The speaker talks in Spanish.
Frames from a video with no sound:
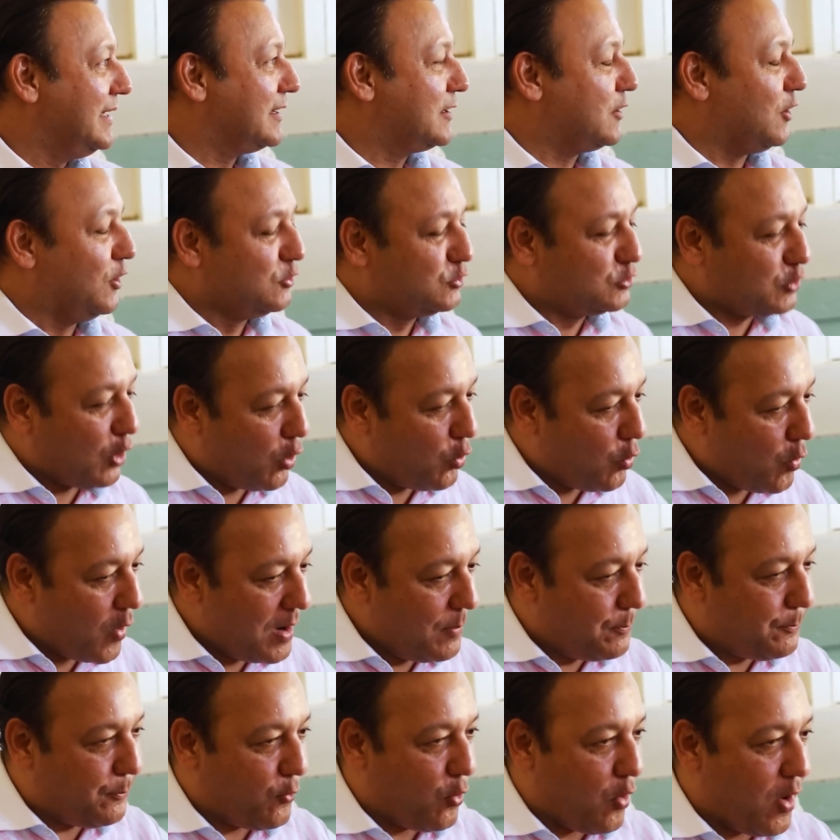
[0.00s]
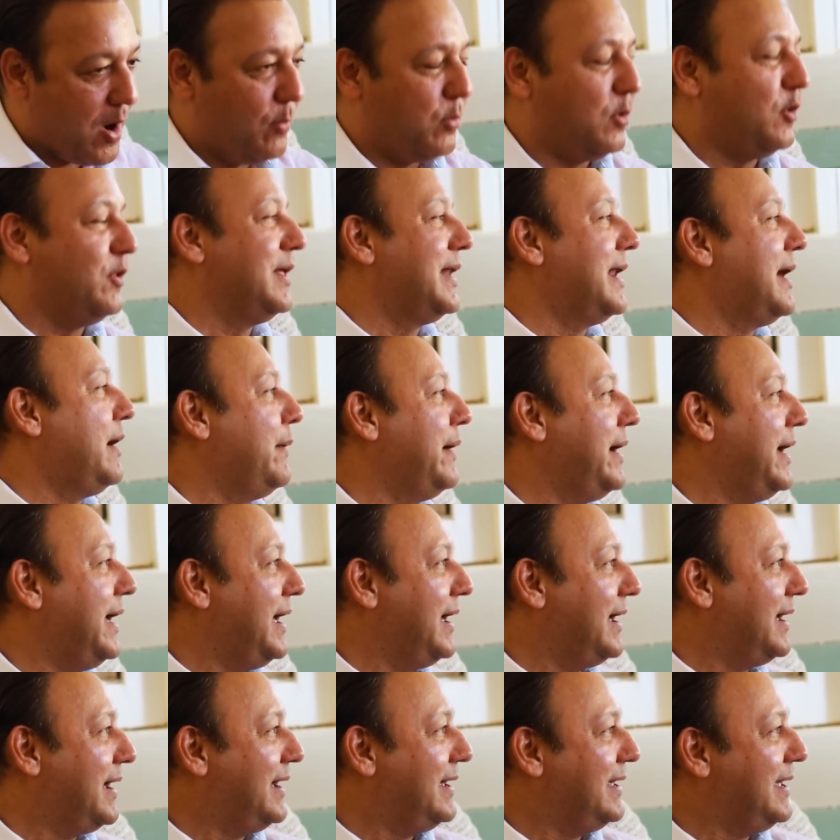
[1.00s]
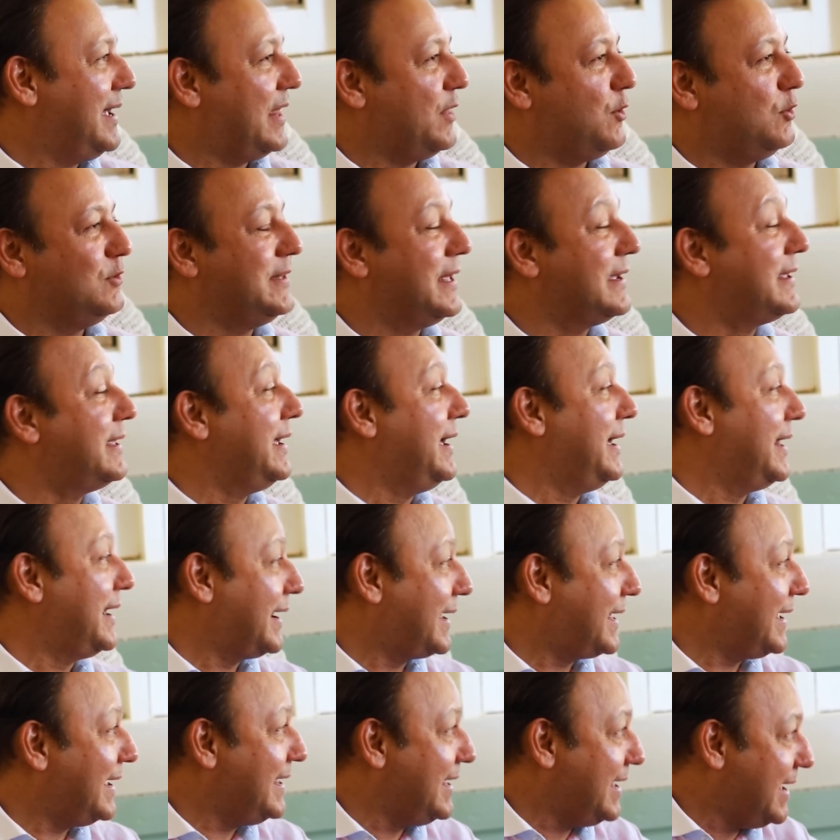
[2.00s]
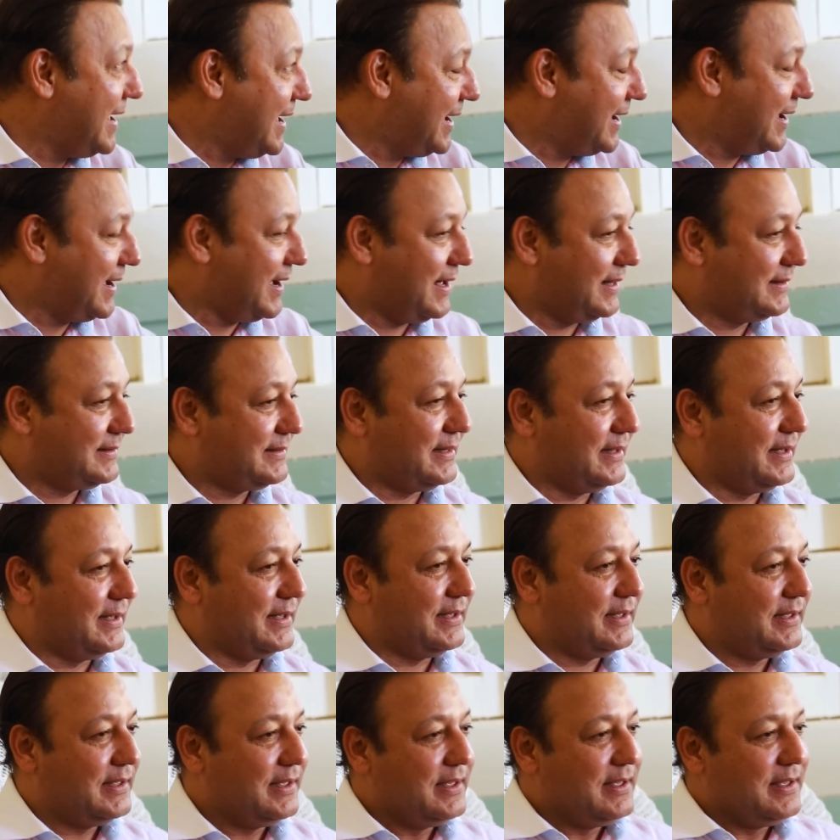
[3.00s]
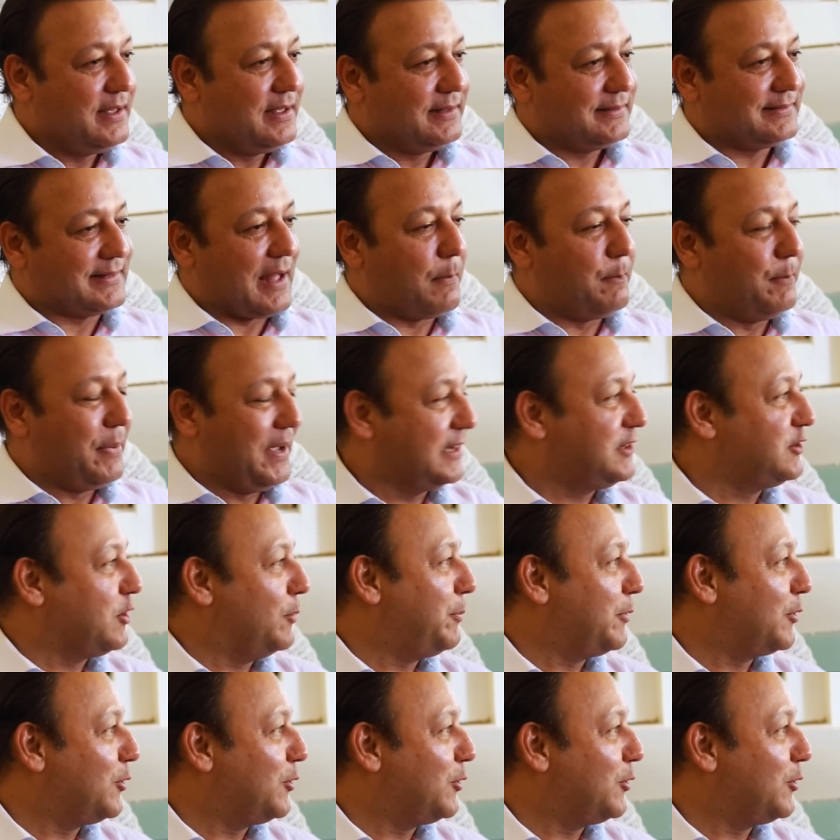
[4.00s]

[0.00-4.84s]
con todo el pueblo de La Vega y a donde quiera que llegue a este tan visto